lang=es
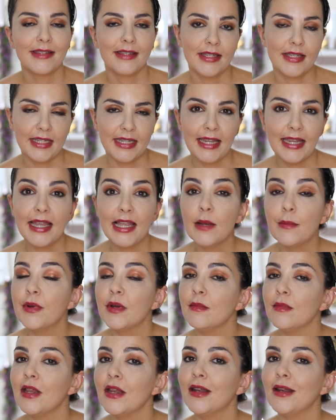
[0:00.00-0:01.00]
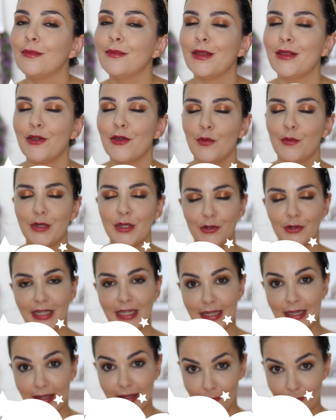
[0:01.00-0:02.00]
Si es el primer vídeo mío
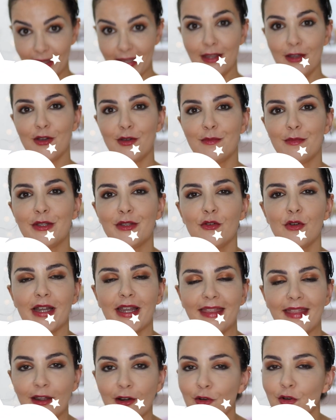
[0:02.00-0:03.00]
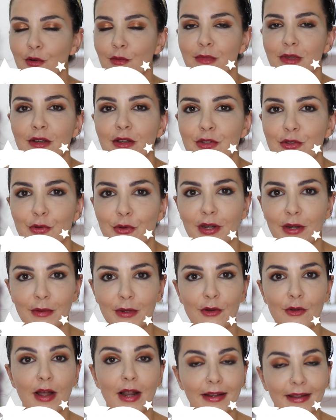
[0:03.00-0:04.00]
que veis, os invito a quedaros conmigo, a
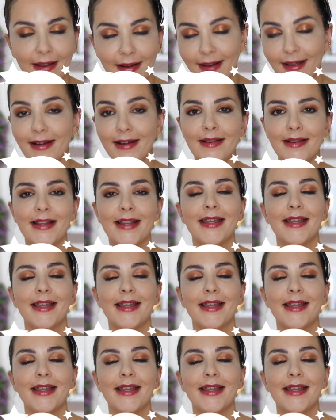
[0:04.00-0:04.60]
suscribiros al canal,